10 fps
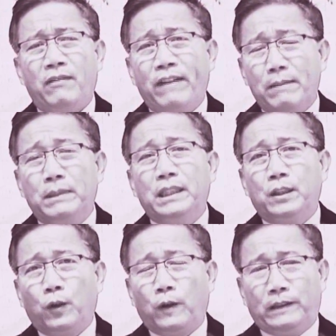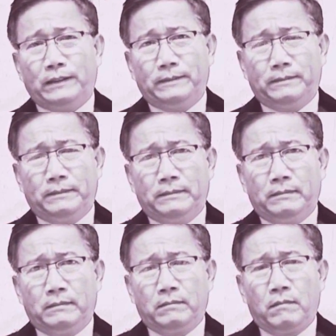Family Court
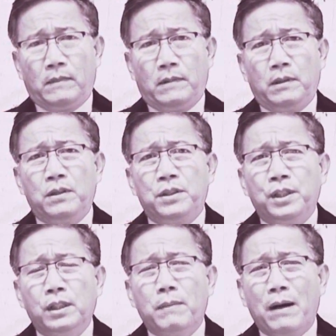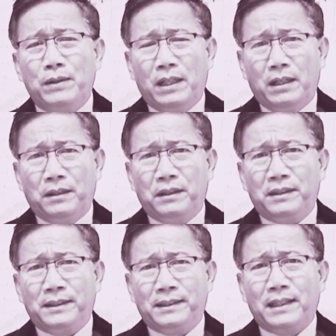chưa bao giờ
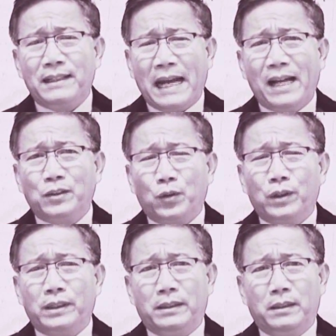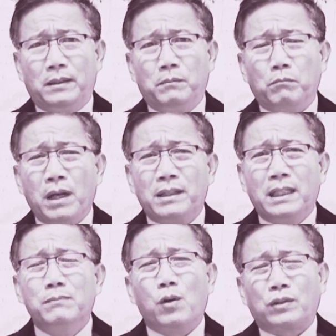kết án tôi bất
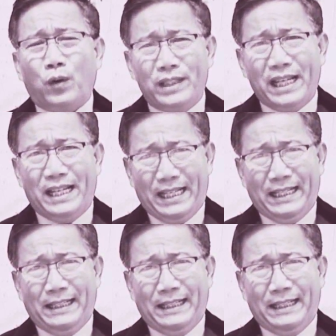cứ một tội gì